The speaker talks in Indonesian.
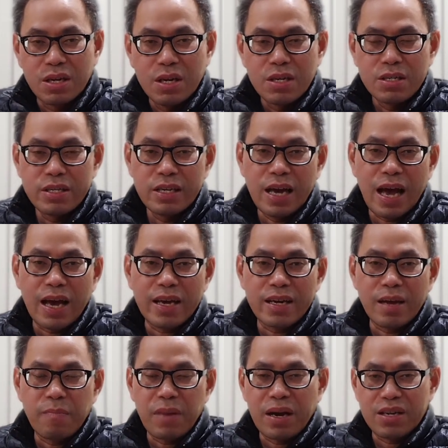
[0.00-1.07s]
Dia
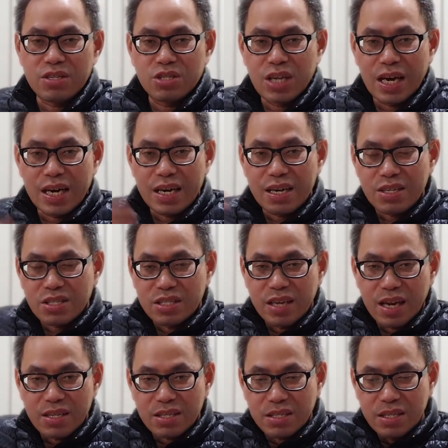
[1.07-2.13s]
akhirnya mengejar
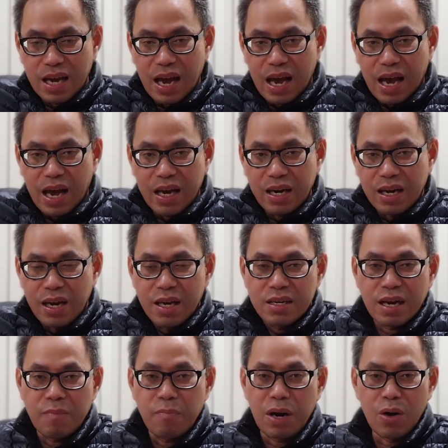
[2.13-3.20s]
kesia-siaan
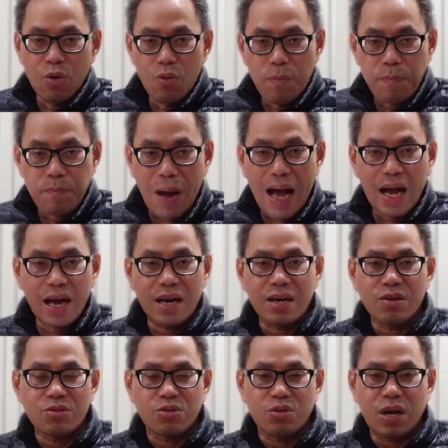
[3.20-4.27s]
dan
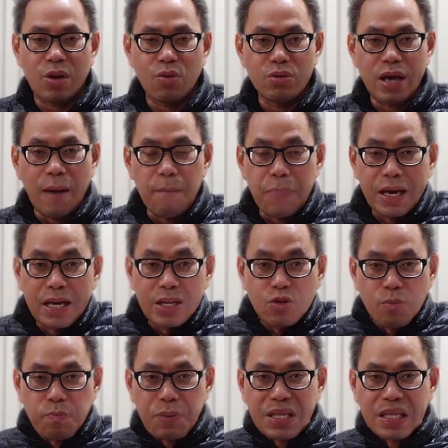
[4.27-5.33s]
melupakan saudaraku yang begitu
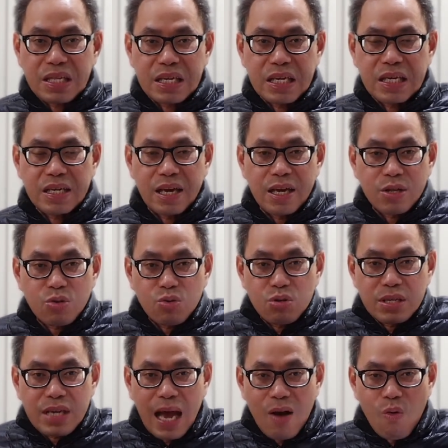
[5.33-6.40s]
penting yaitu
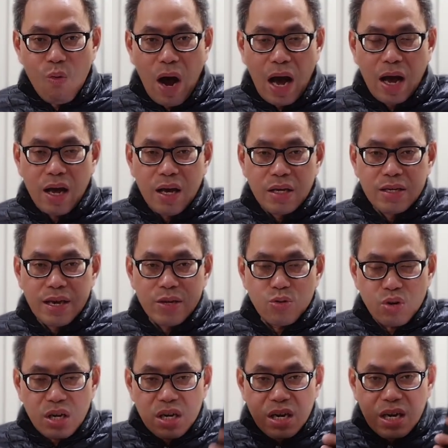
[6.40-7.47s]
nyawa,
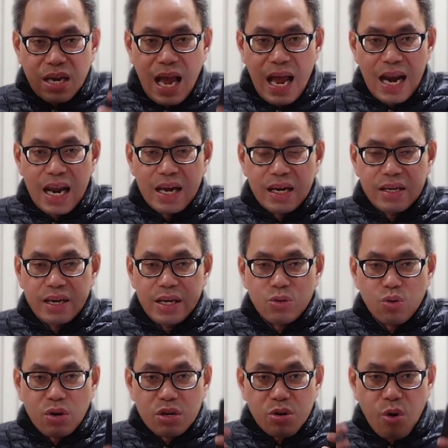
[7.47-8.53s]
yaitu kekekalan,
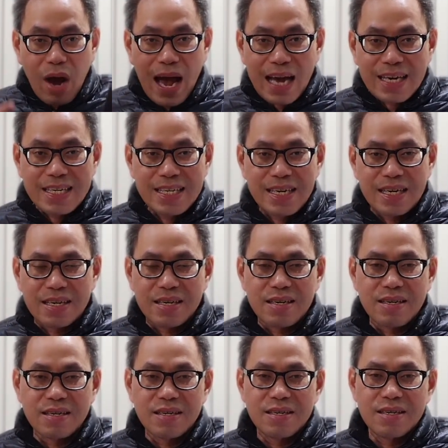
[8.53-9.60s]
yaitu kerohanian.
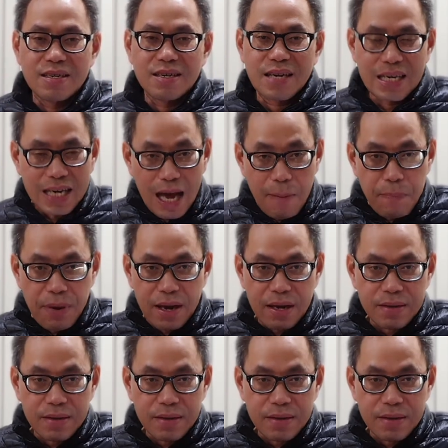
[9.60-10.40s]
Kenapa?